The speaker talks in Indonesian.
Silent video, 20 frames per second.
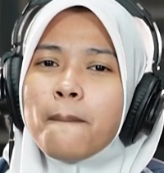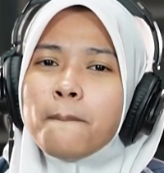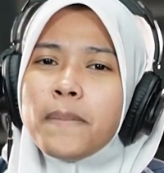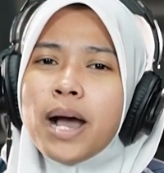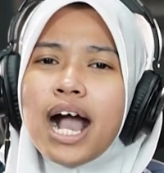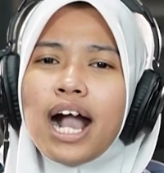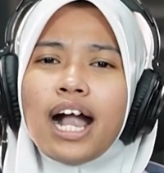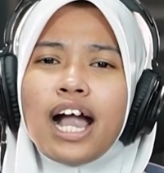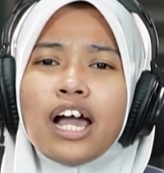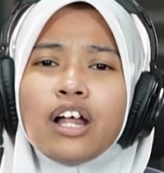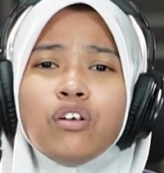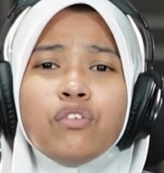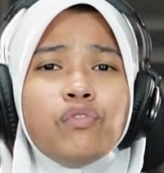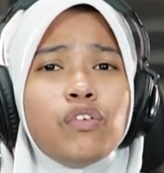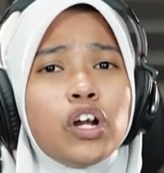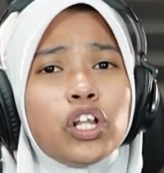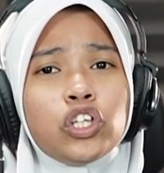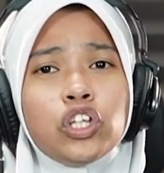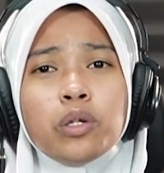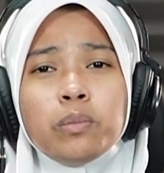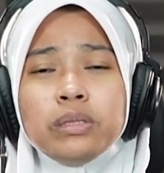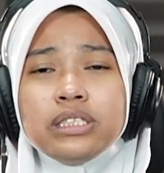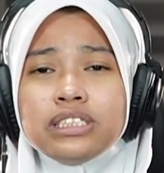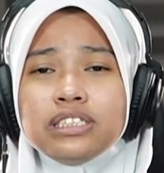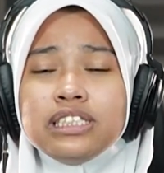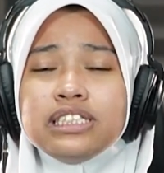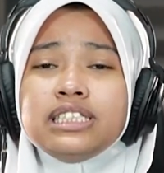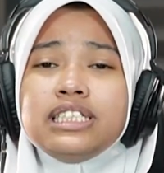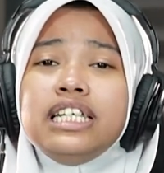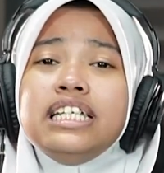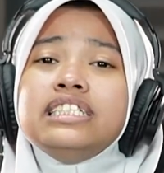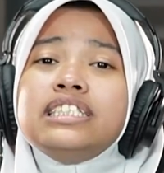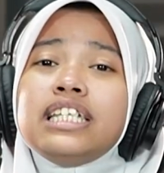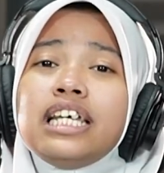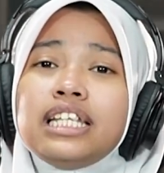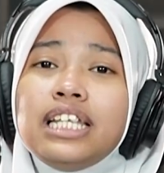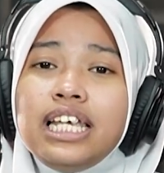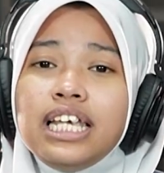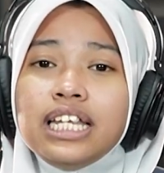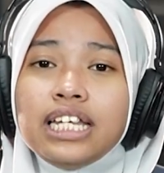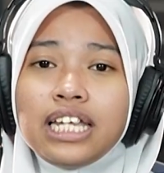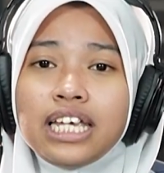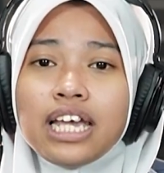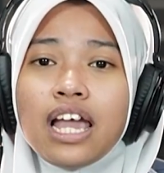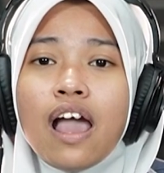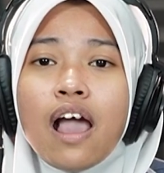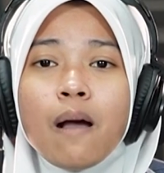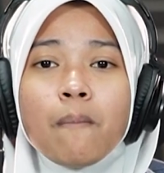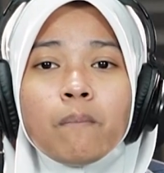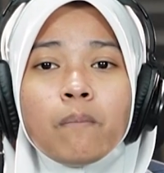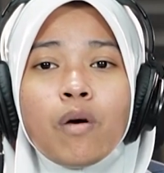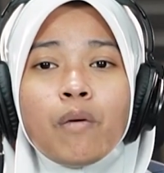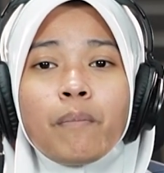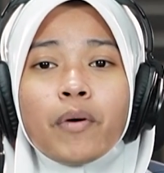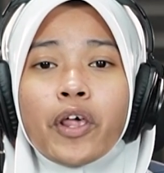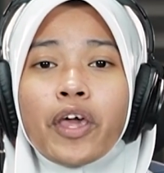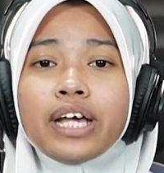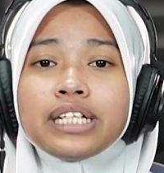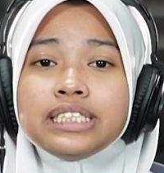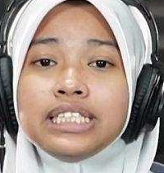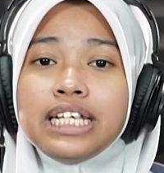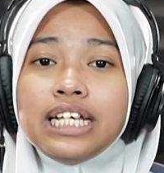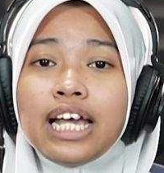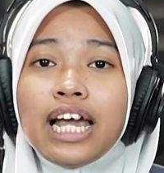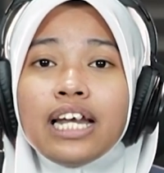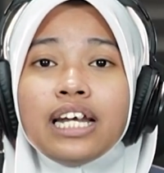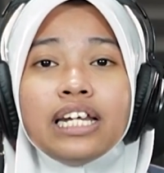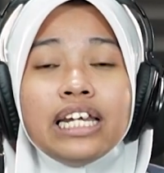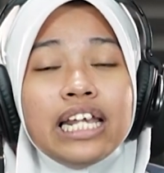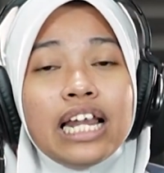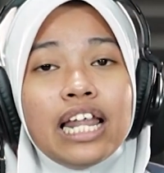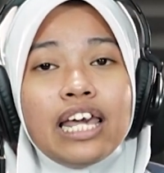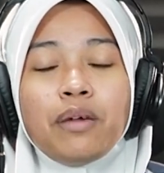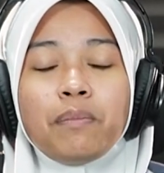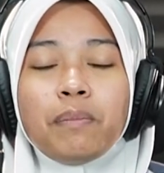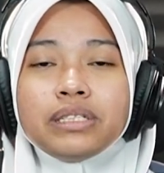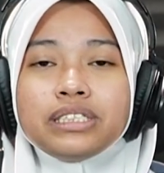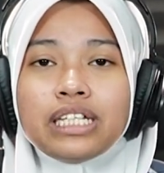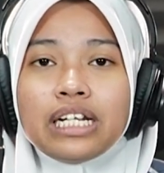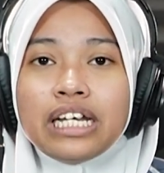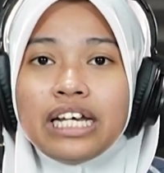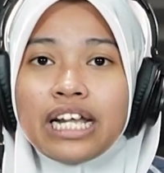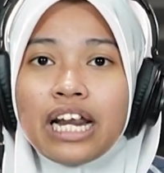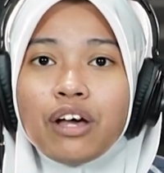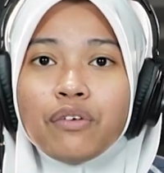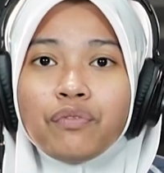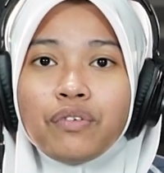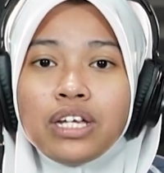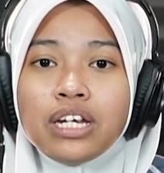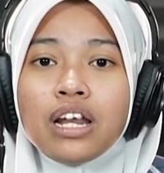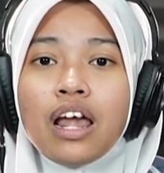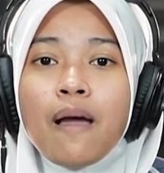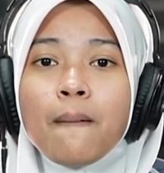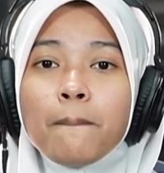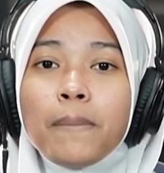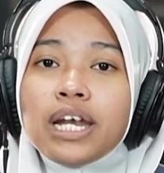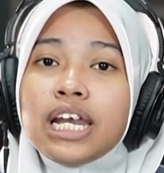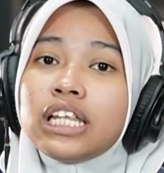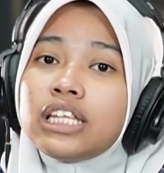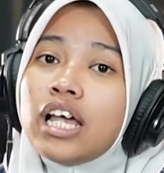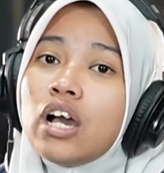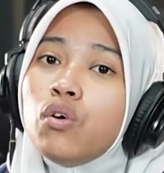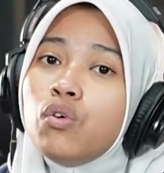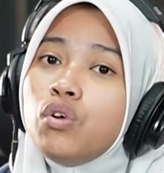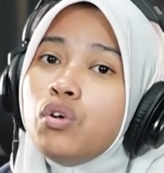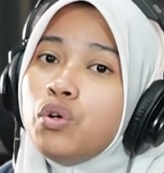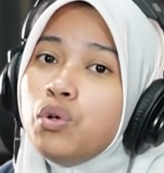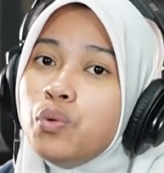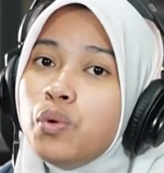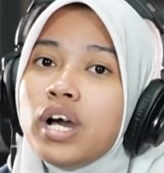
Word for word: Bahkan Fortune Business Insight ini memproyeksikan nilai pasar grafin pada tahun